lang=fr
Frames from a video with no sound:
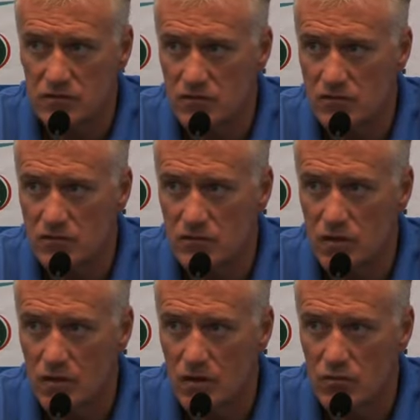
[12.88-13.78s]
euh,
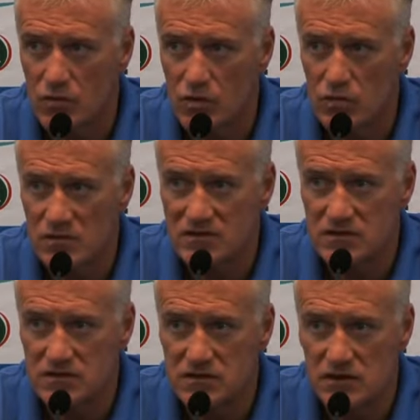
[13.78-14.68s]
pour
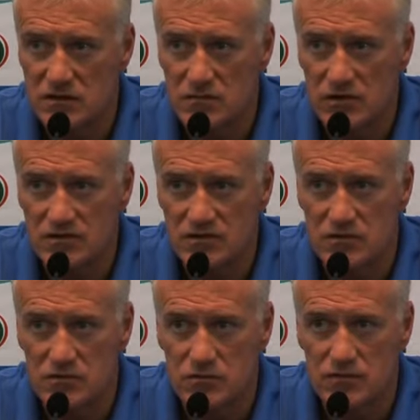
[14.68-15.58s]
commencer idéalement, c'est
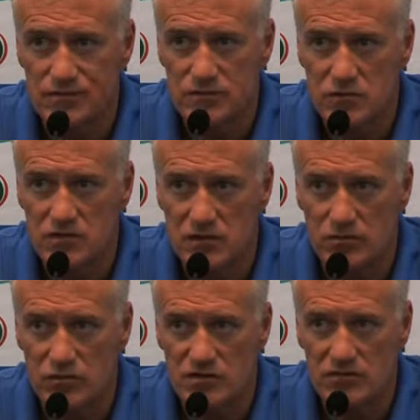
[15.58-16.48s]
de,
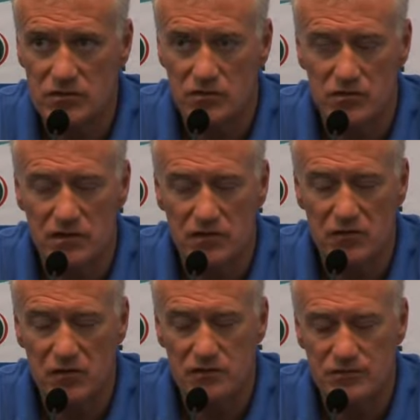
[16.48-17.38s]
s'imposer vendredi en
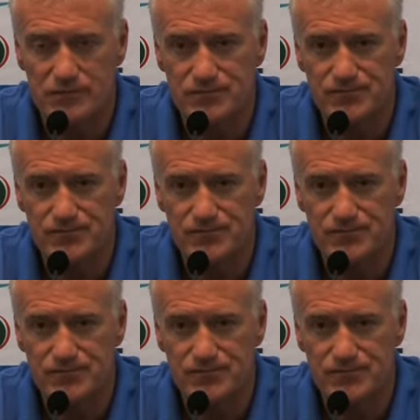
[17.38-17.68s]
Finlande.